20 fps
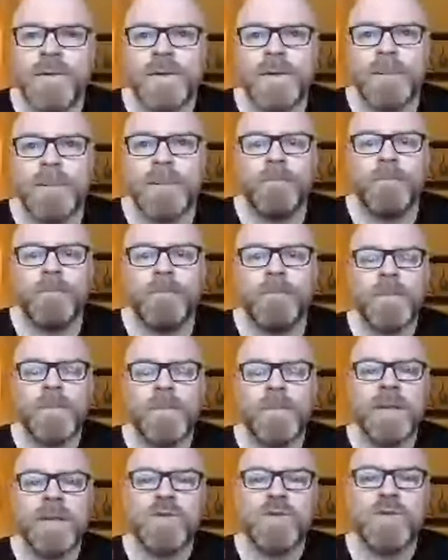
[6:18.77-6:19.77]
ähm,
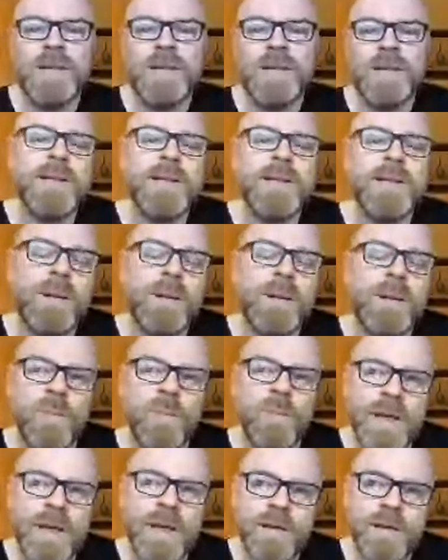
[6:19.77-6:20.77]
in spätestens beim
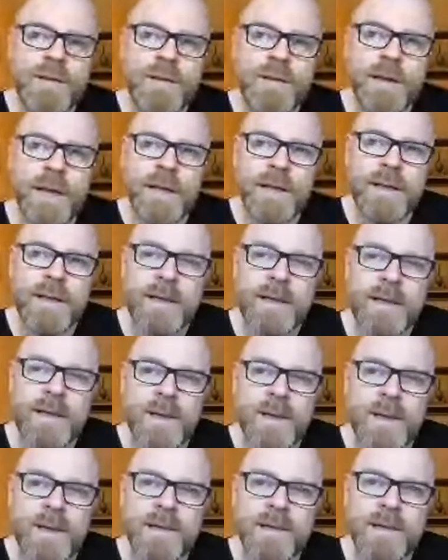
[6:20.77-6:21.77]
Moment, an in dem
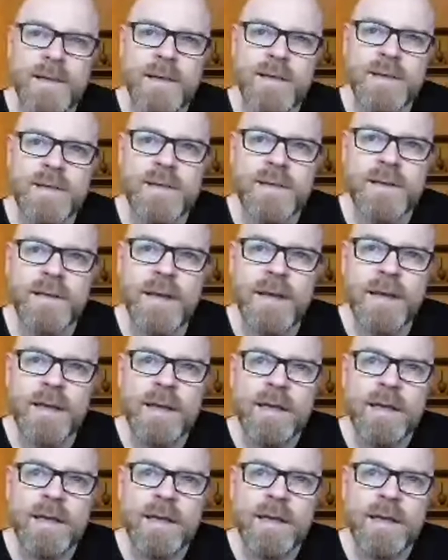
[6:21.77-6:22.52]
Moment, als ich,